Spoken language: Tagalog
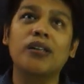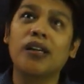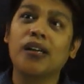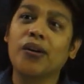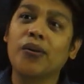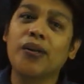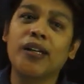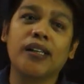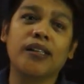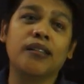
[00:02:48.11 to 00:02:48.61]
So, ang
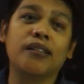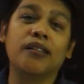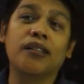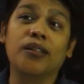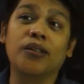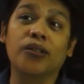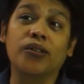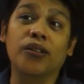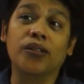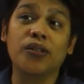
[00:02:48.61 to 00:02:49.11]
gagawin natin
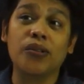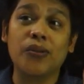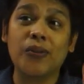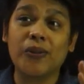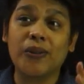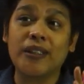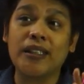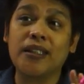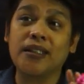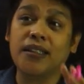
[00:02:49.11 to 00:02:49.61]
dito, no,
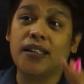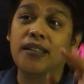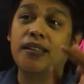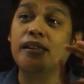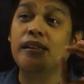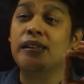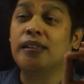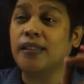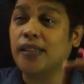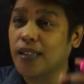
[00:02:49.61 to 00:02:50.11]
using the
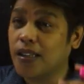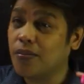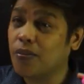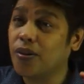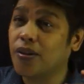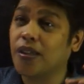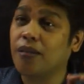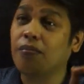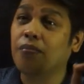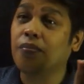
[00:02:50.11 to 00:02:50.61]

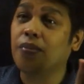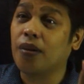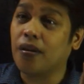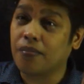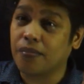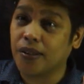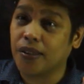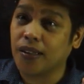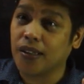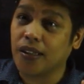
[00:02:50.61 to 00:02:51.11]
distributive
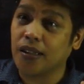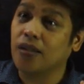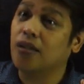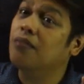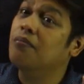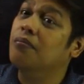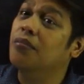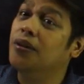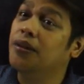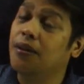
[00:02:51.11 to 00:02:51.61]

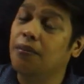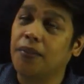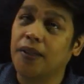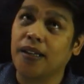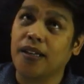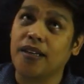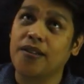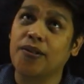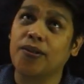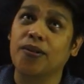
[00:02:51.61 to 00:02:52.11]
property of
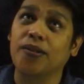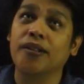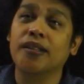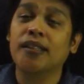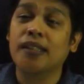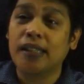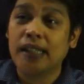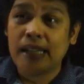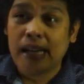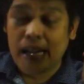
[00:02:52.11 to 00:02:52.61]

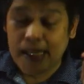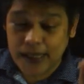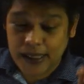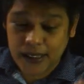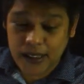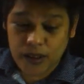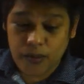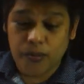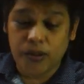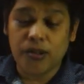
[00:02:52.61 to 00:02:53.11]
multiplication ang
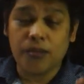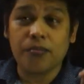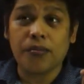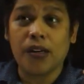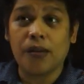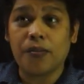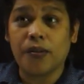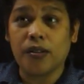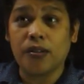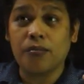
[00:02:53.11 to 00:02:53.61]
distributive
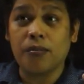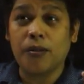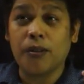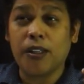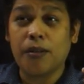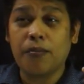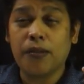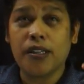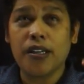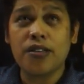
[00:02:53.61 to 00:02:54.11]
property of
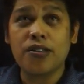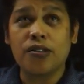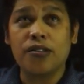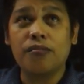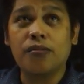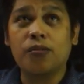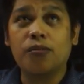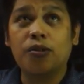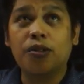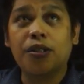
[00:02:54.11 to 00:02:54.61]

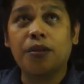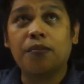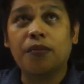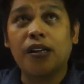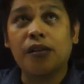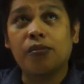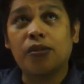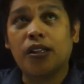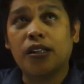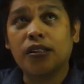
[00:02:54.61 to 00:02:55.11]
multiplication,
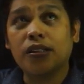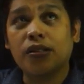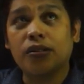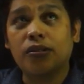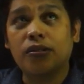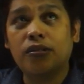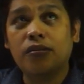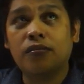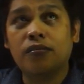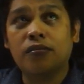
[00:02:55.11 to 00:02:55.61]
mumultiply mo lang
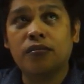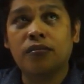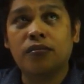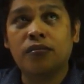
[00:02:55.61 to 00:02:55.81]
to